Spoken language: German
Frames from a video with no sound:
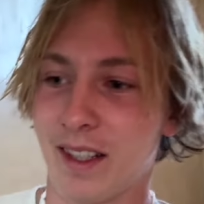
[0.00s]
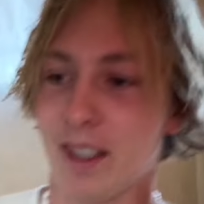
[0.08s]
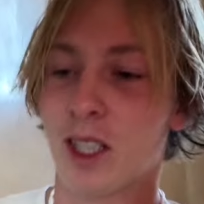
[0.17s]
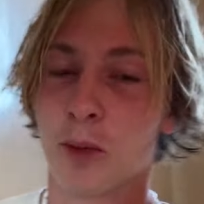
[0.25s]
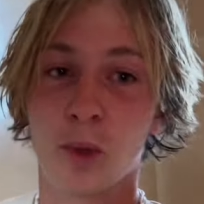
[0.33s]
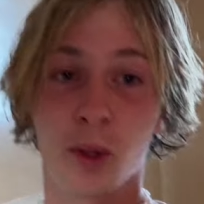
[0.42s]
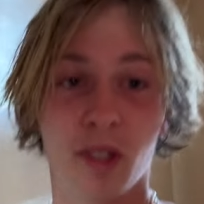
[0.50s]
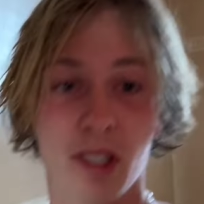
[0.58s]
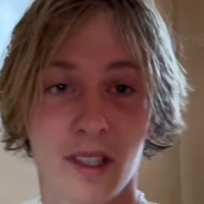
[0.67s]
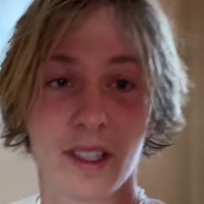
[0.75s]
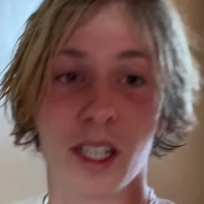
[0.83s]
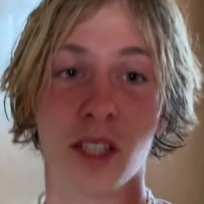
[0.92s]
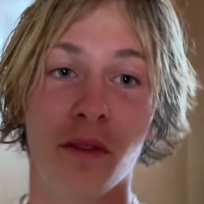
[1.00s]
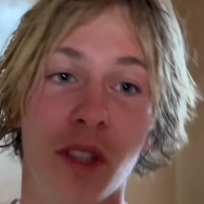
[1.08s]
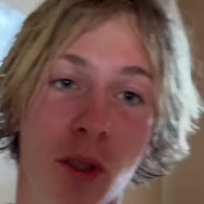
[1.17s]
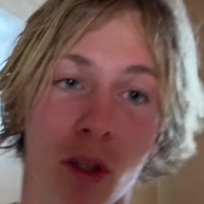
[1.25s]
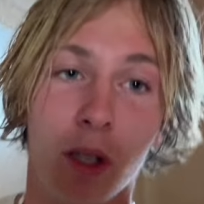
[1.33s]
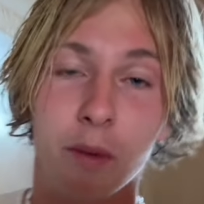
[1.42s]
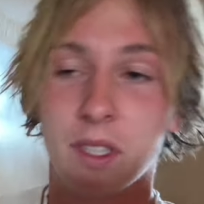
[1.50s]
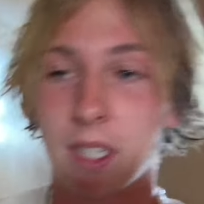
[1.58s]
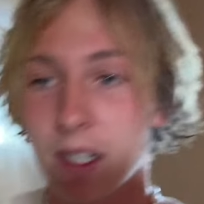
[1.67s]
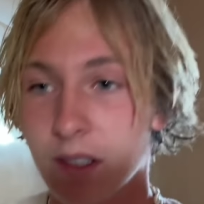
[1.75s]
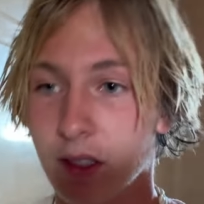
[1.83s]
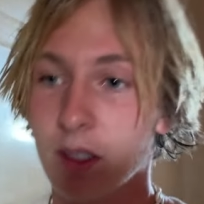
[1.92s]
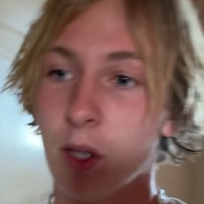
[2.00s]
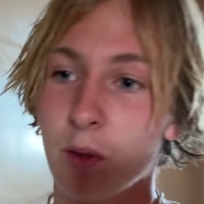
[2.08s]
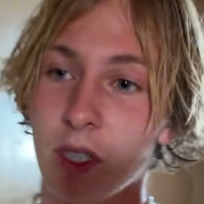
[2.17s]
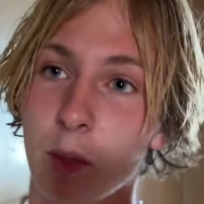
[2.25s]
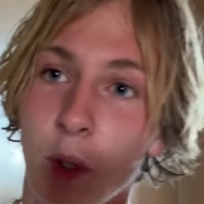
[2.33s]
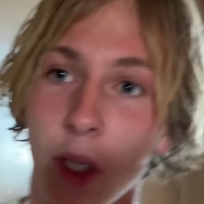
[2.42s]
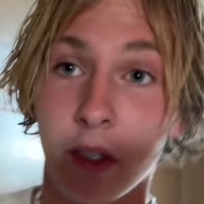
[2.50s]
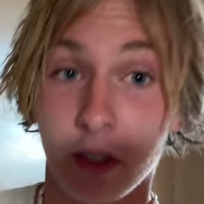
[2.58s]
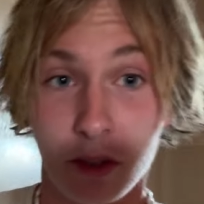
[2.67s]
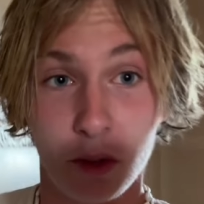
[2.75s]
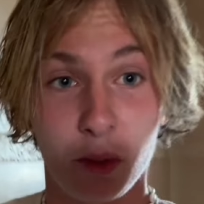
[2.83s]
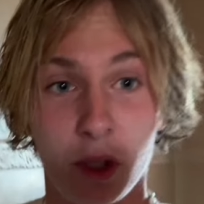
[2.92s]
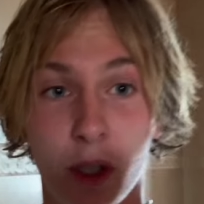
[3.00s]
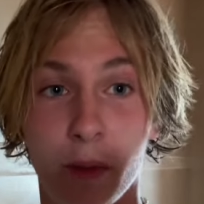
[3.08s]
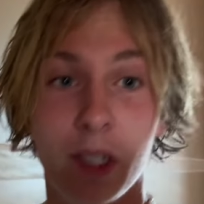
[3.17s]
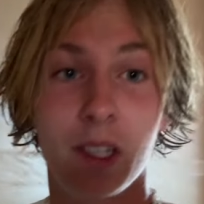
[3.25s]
Ich habe durch dieses eine Video, glaube ich, 30.000 Abonnenten dazu bekommen.